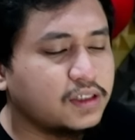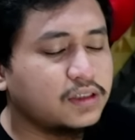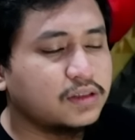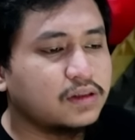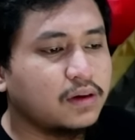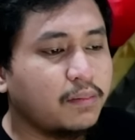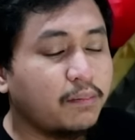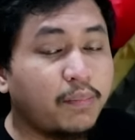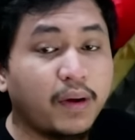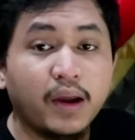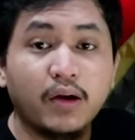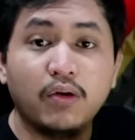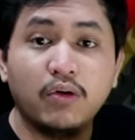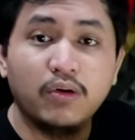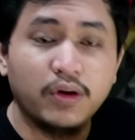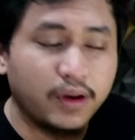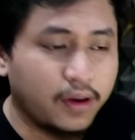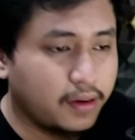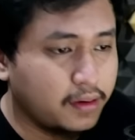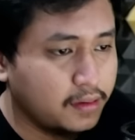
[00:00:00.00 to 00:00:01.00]
sistem
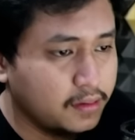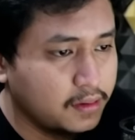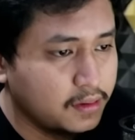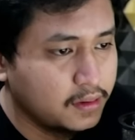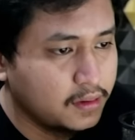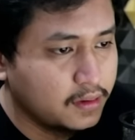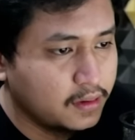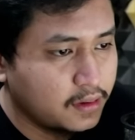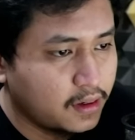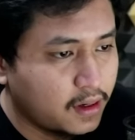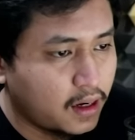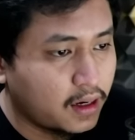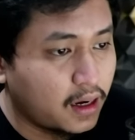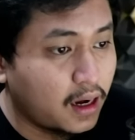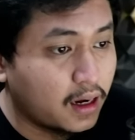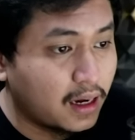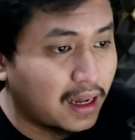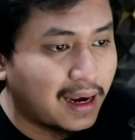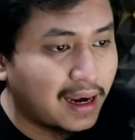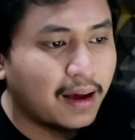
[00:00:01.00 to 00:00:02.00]
PO ya.
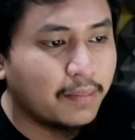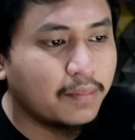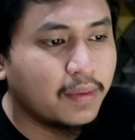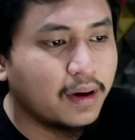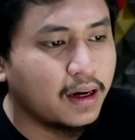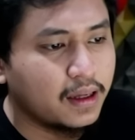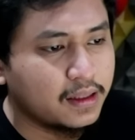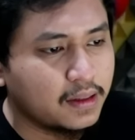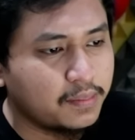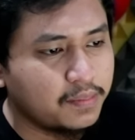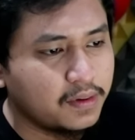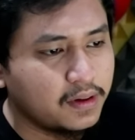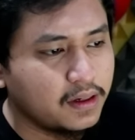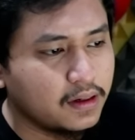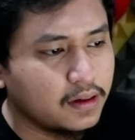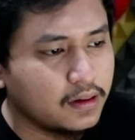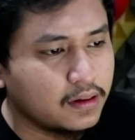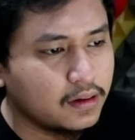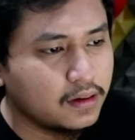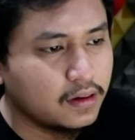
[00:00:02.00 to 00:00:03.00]
Agak-agak lama, tapi
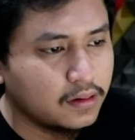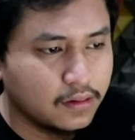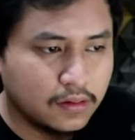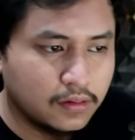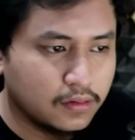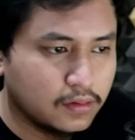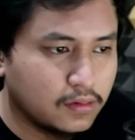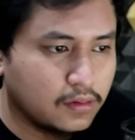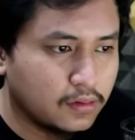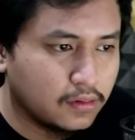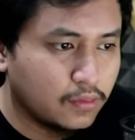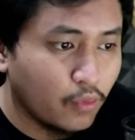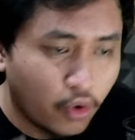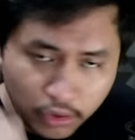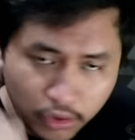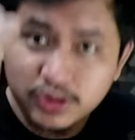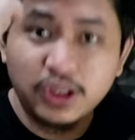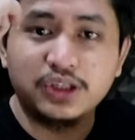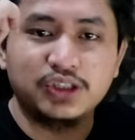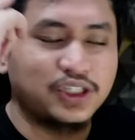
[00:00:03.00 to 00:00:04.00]

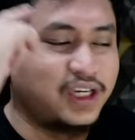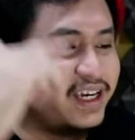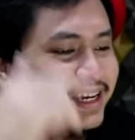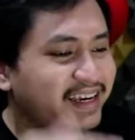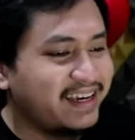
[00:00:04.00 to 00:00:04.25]
worth it sih.